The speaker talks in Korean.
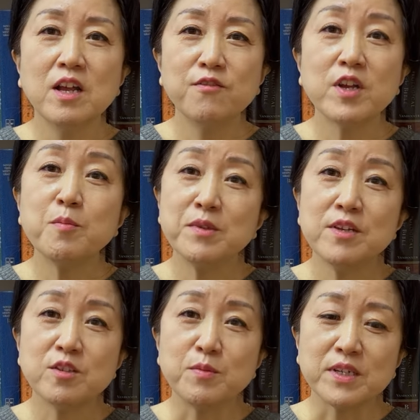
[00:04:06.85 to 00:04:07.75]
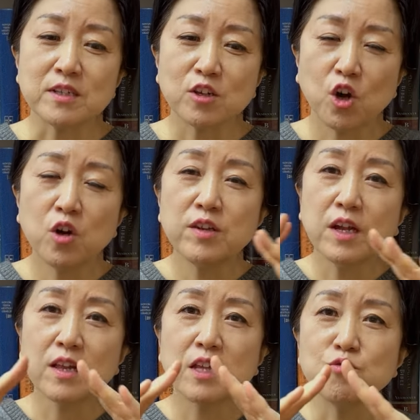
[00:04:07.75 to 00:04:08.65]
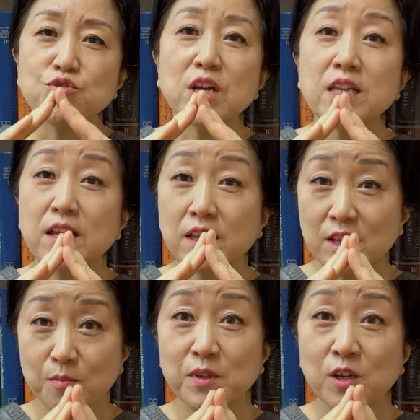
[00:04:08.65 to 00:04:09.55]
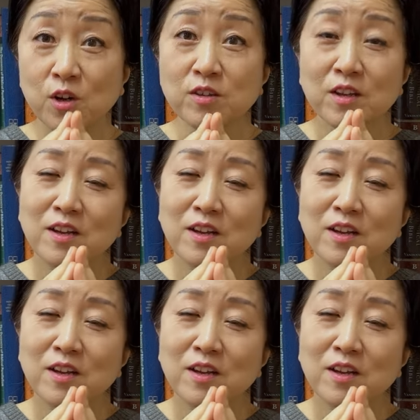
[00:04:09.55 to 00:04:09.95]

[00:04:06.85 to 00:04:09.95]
페미니즘이라는 커다란 한 우산 안에 담는 것,